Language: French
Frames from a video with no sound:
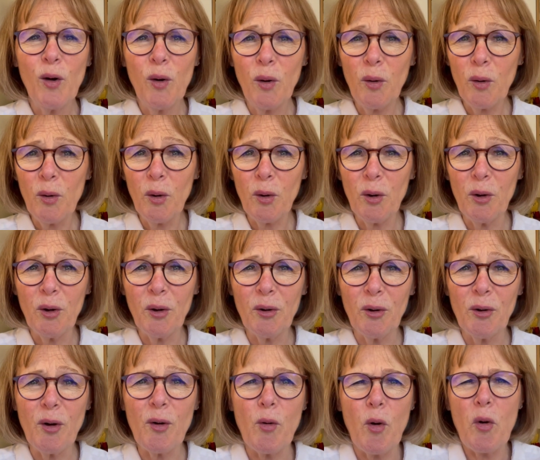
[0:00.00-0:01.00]
Oh,
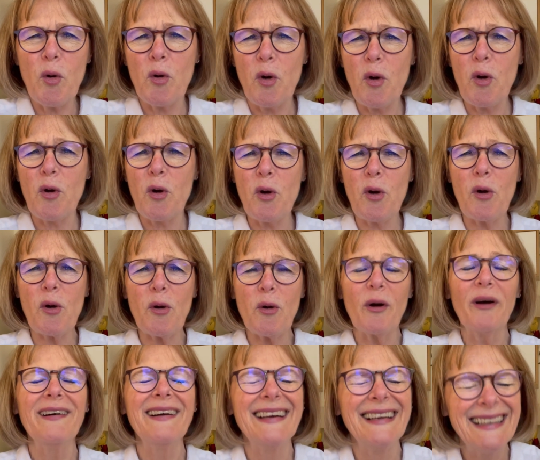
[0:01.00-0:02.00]
oh,
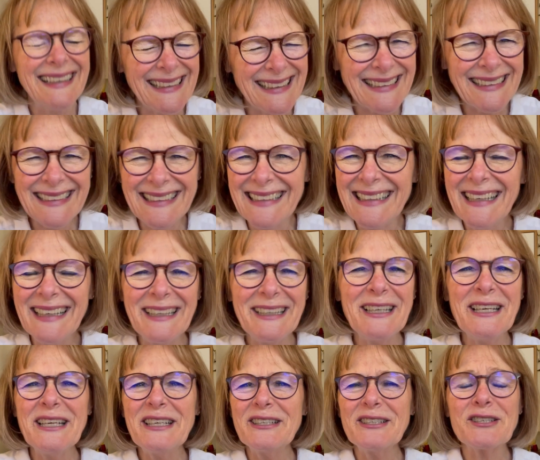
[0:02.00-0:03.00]
oh,
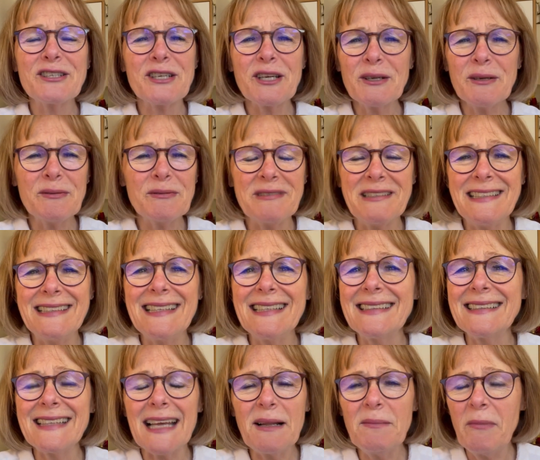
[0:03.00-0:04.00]
j'ai eu une
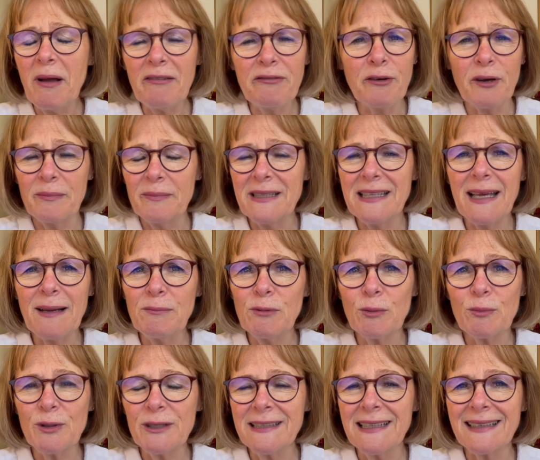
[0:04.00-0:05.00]
idée tellement formidable
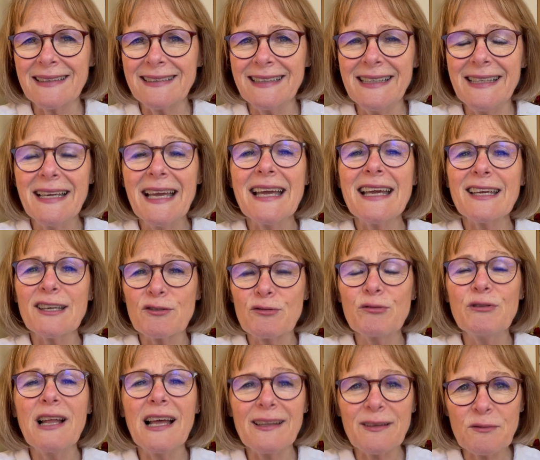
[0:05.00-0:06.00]
le mois dernier et je
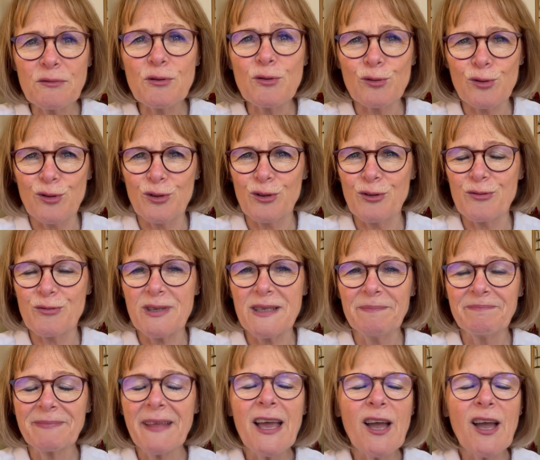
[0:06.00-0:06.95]
vous l'annonce aujourd'hui.